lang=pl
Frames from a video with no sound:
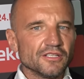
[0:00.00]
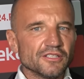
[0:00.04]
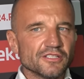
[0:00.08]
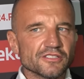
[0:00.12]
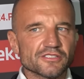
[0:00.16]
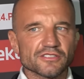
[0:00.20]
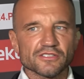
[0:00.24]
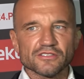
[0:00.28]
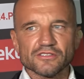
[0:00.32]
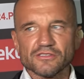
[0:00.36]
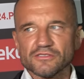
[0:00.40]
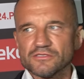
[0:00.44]
I
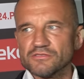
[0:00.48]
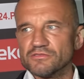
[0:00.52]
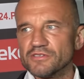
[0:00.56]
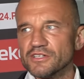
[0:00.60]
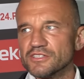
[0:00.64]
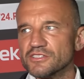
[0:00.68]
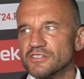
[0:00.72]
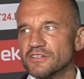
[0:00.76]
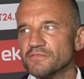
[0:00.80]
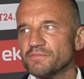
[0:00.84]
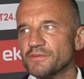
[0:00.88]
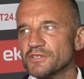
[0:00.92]
co, no
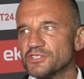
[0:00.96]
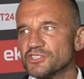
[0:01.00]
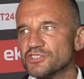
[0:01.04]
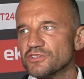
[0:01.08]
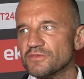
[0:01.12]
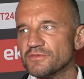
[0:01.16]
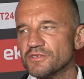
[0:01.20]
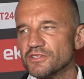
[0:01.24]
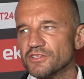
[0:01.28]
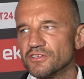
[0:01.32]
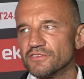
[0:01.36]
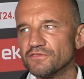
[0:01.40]
słuchajcie, jak
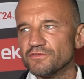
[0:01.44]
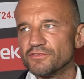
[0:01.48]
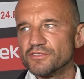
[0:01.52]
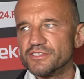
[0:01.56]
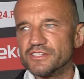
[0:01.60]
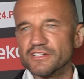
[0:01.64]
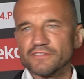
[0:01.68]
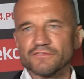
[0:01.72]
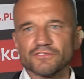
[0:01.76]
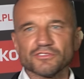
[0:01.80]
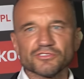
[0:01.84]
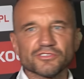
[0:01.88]
patrzyłem na tych dwóch
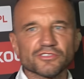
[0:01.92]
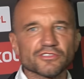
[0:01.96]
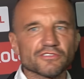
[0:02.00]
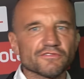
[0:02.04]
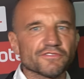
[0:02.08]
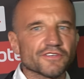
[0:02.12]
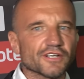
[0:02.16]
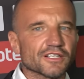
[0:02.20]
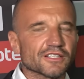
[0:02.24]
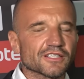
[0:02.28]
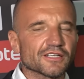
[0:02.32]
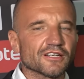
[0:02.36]

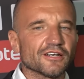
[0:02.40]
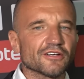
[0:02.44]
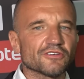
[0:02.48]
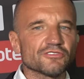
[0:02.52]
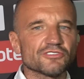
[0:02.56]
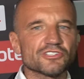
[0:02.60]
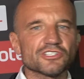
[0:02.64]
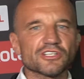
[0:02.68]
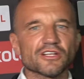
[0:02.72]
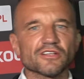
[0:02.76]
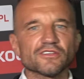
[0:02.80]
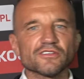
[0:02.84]
zawodników
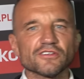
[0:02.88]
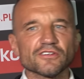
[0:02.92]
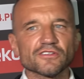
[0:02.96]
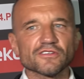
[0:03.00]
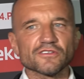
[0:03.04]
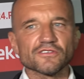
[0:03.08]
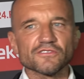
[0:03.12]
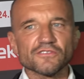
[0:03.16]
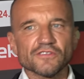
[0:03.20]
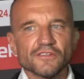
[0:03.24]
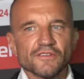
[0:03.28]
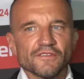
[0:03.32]
kategorii średniej,
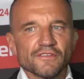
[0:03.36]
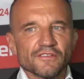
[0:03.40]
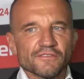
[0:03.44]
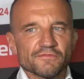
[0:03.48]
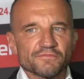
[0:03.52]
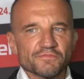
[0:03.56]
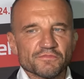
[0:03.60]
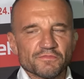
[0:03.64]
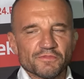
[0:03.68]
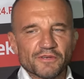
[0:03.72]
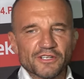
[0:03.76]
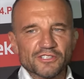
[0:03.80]
to
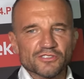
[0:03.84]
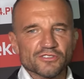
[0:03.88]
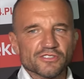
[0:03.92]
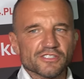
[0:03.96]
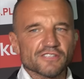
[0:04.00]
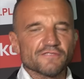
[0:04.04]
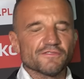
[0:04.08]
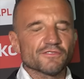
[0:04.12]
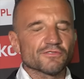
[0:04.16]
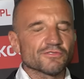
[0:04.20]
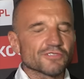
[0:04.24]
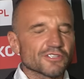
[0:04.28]
patrząc
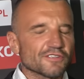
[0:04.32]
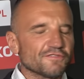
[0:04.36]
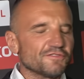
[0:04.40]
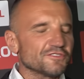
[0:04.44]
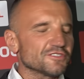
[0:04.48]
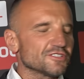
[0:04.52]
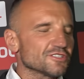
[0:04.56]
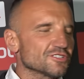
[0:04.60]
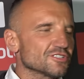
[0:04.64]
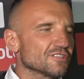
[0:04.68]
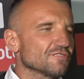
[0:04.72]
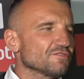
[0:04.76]
na warunki
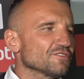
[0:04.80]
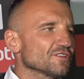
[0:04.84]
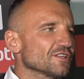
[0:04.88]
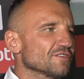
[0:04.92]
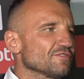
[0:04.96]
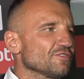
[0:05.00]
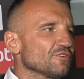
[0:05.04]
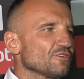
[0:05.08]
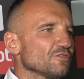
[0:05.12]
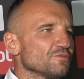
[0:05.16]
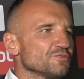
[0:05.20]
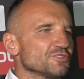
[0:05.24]
fizyczne,
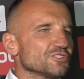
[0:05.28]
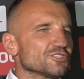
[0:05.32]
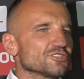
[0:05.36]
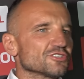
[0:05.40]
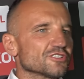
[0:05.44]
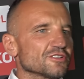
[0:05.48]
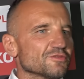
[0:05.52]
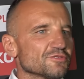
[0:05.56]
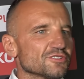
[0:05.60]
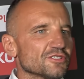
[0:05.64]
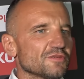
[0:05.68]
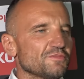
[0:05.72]
wydawało mi się, że
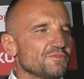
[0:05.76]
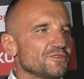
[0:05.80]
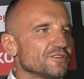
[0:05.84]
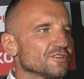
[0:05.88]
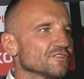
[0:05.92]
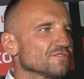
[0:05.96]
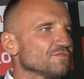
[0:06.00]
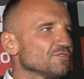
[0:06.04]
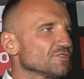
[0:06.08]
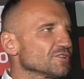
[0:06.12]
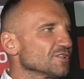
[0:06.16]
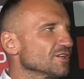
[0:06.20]
tam się
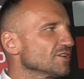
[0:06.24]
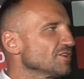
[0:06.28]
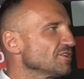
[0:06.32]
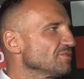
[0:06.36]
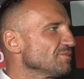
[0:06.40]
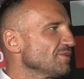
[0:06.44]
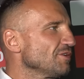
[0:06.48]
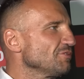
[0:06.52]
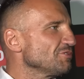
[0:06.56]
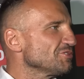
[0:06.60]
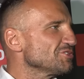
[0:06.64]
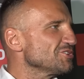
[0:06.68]
bije dwóch takich
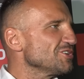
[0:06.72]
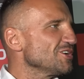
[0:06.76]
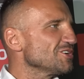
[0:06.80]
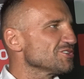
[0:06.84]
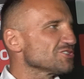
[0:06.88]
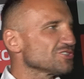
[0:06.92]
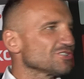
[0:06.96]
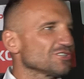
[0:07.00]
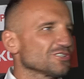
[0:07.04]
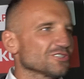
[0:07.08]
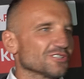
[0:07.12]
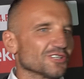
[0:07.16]
małych
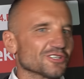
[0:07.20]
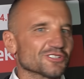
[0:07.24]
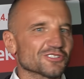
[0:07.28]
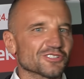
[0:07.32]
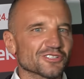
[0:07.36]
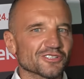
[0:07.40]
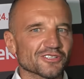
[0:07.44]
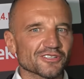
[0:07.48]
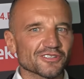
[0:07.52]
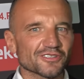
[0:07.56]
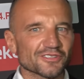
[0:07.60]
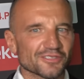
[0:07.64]
ciężkich,
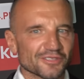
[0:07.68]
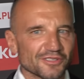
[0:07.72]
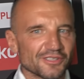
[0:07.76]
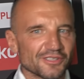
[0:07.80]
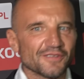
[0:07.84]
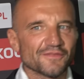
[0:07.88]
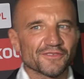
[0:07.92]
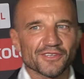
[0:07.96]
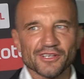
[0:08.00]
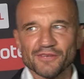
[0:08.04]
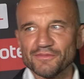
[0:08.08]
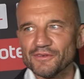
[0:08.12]
także no,
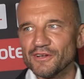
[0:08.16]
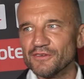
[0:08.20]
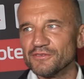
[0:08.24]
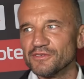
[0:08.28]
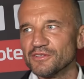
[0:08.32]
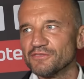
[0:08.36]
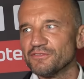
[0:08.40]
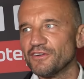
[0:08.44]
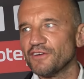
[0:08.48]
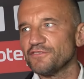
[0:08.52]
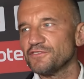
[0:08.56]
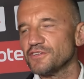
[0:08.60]

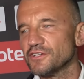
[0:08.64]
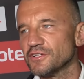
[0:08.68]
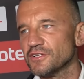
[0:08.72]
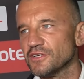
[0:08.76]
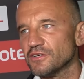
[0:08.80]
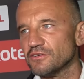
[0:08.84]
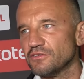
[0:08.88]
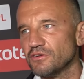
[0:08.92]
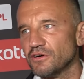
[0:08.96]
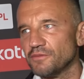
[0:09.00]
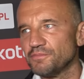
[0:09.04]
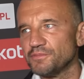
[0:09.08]
naprawdę dwa
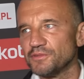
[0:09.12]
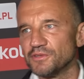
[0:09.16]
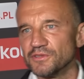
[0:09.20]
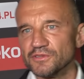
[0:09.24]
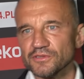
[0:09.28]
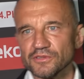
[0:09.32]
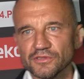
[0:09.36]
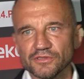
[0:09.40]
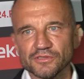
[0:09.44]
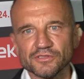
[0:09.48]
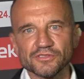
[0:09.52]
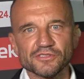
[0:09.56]
wielkie chłopy,
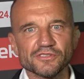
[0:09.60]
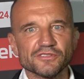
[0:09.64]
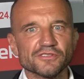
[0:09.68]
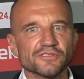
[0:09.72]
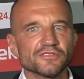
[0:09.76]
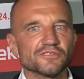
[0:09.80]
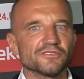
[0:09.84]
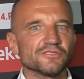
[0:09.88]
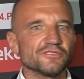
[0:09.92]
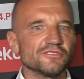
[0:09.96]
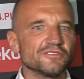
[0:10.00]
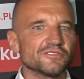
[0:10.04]
no i,
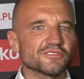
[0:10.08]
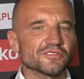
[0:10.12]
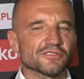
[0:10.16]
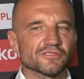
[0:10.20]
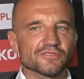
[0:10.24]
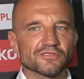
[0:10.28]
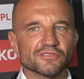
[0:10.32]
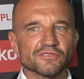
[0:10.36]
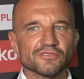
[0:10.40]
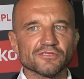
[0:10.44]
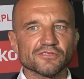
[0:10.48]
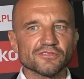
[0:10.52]
no i co,
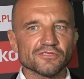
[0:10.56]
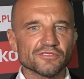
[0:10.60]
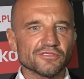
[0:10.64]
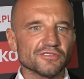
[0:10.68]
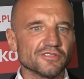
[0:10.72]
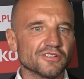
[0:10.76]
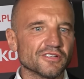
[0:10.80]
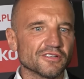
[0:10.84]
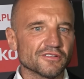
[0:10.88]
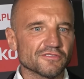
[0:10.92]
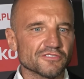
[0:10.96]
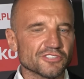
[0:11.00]
no, no,
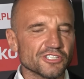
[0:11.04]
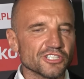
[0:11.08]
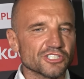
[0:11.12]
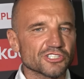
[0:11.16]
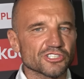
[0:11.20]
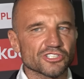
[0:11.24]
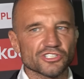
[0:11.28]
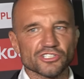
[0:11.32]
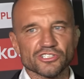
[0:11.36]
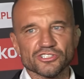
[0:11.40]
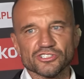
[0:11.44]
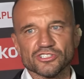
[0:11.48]

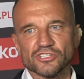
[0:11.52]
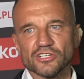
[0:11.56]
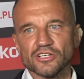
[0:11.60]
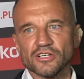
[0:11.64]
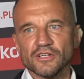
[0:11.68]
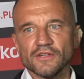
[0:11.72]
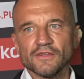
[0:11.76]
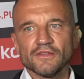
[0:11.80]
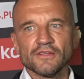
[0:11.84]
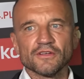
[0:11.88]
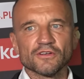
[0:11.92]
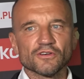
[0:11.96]
cieszę się, że
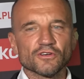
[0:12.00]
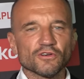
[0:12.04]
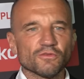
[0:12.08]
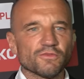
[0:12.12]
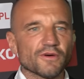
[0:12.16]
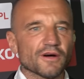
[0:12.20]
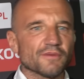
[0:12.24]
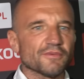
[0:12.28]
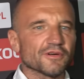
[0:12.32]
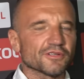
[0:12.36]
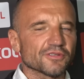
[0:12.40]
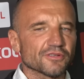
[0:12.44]

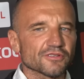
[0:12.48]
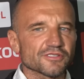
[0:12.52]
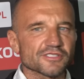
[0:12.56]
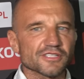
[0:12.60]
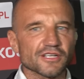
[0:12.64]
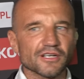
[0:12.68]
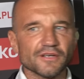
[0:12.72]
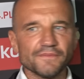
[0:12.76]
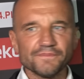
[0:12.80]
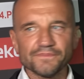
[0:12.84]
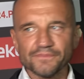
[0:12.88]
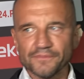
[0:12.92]
Kuba ma
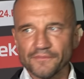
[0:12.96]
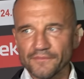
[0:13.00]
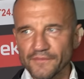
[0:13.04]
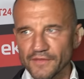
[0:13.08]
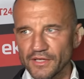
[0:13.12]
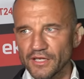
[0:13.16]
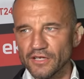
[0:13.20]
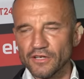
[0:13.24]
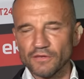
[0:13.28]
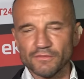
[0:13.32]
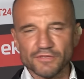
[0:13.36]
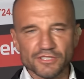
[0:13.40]
nosa
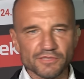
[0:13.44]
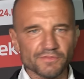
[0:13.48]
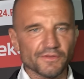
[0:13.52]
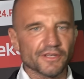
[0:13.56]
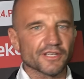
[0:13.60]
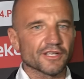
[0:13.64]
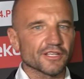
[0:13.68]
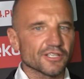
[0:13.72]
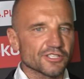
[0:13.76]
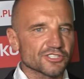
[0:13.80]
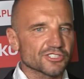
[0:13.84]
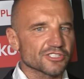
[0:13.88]
jako
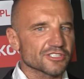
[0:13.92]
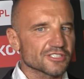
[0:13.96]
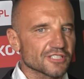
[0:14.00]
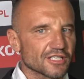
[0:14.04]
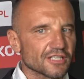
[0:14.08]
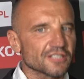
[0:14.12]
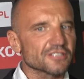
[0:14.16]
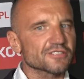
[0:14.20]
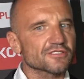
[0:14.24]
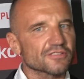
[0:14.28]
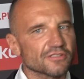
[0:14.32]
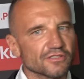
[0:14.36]
matchmaker, że
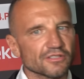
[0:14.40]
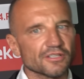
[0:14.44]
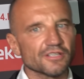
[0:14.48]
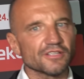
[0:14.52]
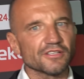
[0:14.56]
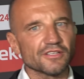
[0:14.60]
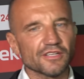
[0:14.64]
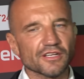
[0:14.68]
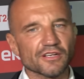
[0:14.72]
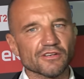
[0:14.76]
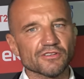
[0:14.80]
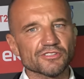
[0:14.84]
znalazł
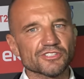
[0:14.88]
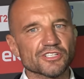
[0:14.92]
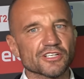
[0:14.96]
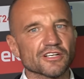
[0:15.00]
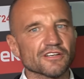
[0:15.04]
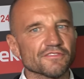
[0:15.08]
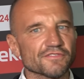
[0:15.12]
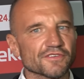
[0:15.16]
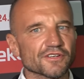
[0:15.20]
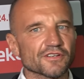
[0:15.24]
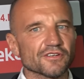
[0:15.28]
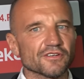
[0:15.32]
kolejnego
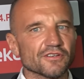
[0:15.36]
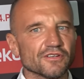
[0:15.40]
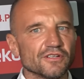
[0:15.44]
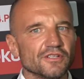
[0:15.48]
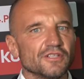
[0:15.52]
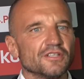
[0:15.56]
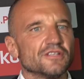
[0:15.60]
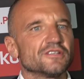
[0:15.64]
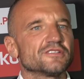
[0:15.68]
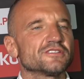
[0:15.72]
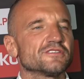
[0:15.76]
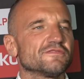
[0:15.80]
ciekawego
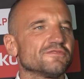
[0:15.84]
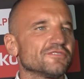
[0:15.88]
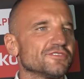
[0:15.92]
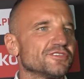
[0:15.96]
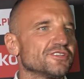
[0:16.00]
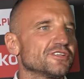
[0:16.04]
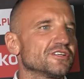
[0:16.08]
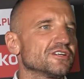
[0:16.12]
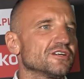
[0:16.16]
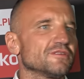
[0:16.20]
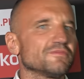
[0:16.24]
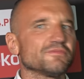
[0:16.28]

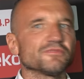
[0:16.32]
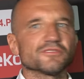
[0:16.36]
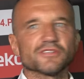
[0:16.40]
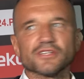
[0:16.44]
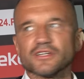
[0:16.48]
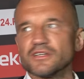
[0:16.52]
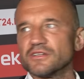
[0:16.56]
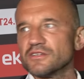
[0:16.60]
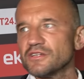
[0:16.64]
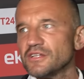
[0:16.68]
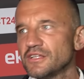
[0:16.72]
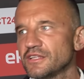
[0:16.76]
zawodnika, bo
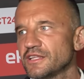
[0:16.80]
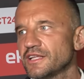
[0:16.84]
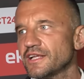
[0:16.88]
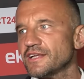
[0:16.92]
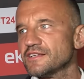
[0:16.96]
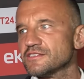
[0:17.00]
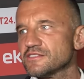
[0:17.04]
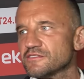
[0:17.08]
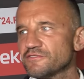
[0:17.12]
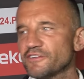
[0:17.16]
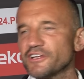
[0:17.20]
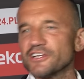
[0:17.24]
tak
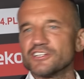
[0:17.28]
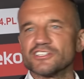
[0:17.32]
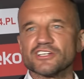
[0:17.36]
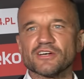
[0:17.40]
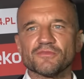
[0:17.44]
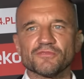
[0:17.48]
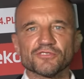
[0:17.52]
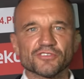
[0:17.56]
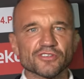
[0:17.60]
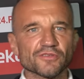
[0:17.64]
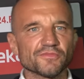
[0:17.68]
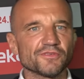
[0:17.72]
teraz
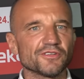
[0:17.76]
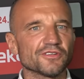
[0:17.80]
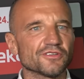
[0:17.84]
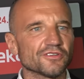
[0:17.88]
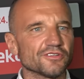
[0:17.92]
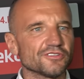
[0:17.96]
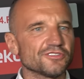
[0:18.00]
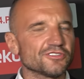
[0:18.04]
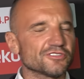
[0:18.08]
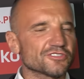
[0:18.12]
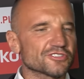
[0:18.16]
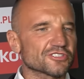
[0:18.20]
zwiększamy tą
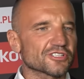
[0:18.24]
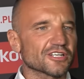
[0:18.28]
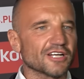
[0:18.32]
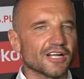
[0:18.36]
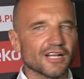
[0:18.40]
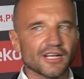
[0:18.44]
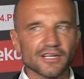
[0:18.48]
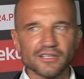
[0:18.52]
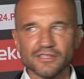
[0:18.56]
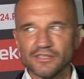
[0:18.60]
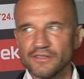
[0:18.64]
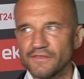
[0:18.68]
ilość
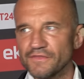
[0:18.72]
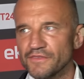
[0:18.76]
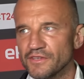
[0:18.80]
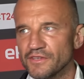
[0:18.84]
gal,